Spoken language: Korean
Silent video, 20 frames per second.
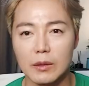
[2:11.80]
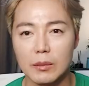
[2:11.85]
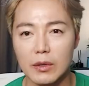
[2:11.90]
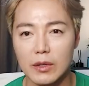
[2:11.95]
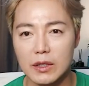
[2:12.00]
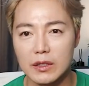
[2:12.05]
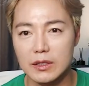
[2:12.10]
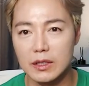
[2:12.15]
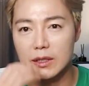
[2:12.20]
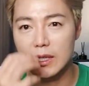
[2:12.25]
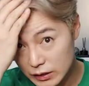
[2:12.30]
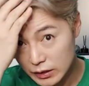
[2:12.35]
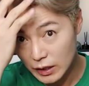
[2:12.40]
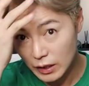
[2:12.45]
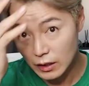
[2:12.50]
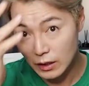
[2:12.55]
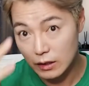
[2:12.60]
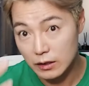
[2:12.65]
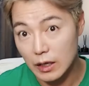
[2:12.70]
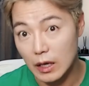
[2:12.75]
이번에 이제
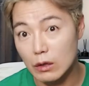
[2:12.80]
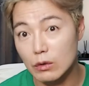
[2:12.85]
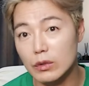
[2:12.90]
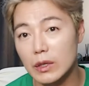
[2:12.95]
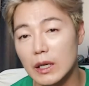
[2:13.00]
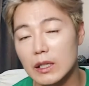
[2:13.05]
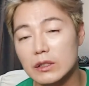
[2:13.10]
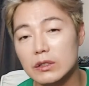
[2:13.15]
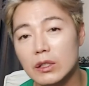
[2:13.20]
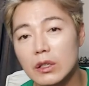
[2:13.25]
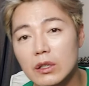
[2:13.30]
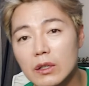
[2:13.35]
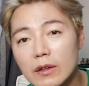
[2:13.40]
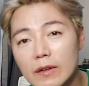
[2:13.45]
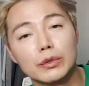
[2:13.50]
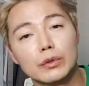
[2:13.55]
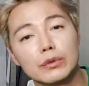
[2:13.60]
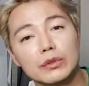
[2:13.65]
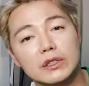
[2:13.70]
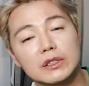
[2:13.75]
탈색을 하고 나서
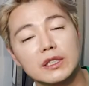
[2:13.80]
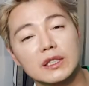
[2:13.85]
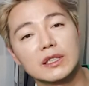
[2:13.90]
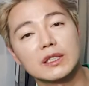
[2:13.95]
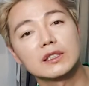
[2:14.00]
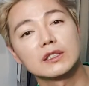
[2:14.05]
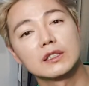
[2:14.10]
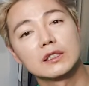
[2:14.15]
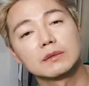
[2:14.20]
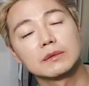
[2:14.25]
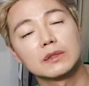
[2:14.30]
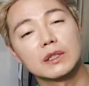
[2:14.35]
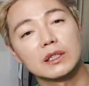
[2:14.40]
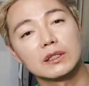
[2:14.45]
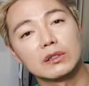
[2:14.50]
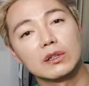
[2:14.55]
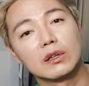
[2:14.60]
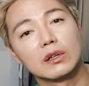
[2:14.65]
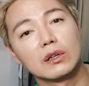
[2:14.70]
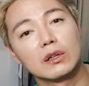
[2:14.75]
미용실
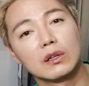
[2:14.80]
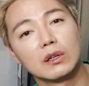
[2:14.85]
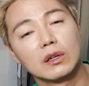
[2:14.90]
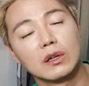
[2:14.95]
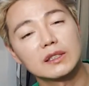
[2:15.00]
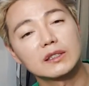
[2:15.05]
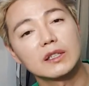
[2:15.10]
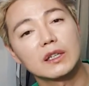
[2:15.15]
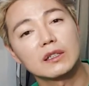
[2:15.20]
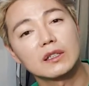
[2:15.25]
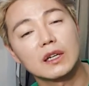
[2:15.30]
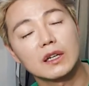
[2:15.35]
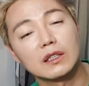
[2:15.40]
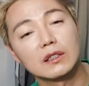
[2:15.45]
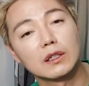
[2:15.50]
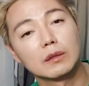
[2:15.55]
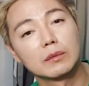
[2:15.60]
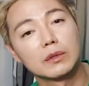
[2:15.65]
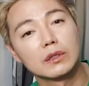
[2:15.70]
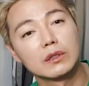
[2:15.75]
사장님께서, 탈색을 하게
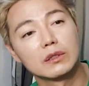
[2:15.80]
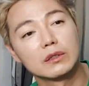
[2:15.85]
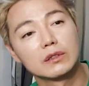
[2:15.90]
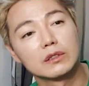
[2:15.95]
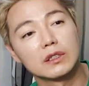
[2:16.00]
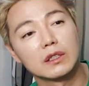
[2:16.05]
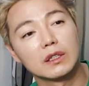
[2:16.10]
되면은